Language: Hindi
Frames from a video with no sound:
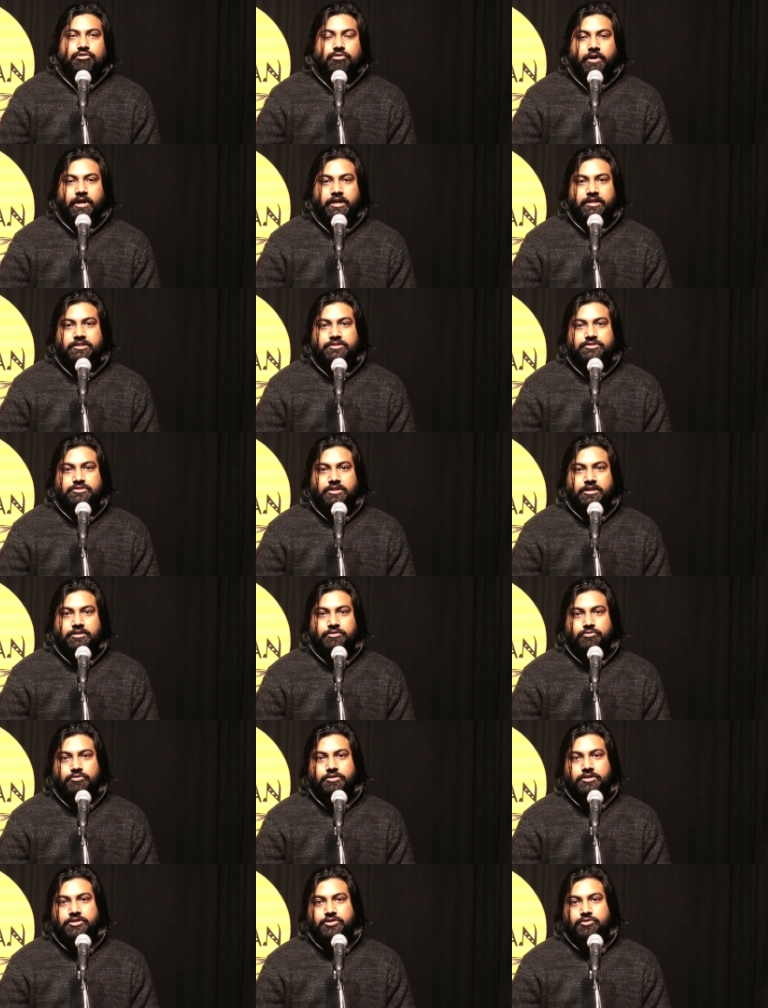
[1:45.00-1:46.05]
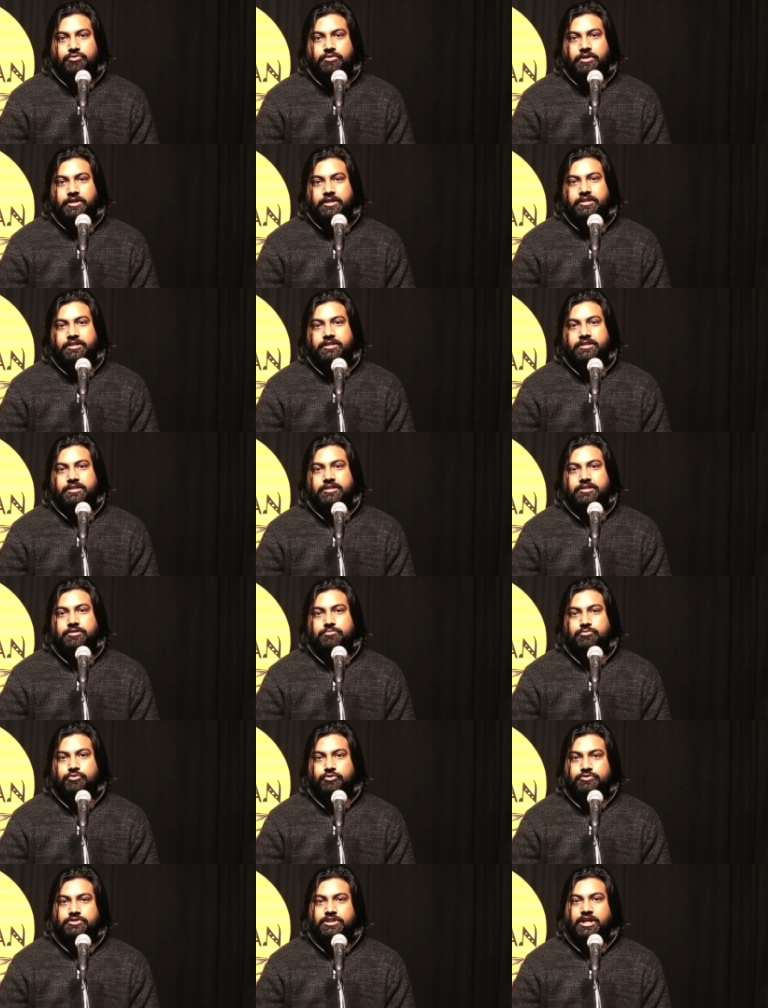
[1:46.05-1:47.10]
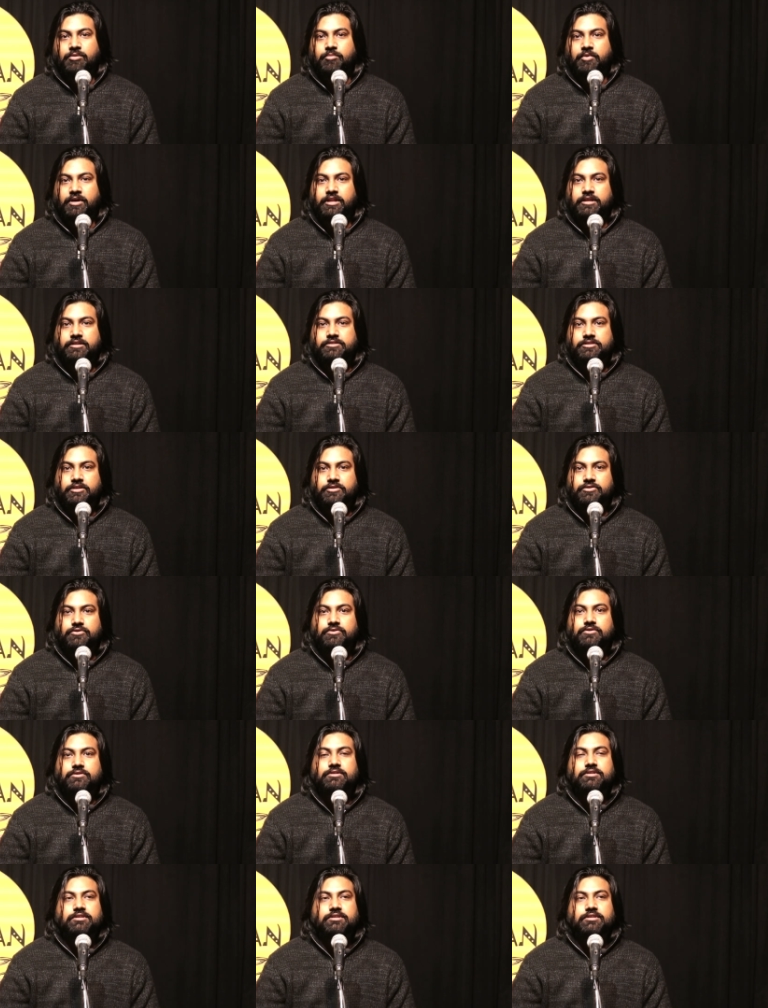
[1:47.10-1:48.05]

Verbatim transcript: ख्वाहिश अधूरी क्यों रही पूछा मालिक से तो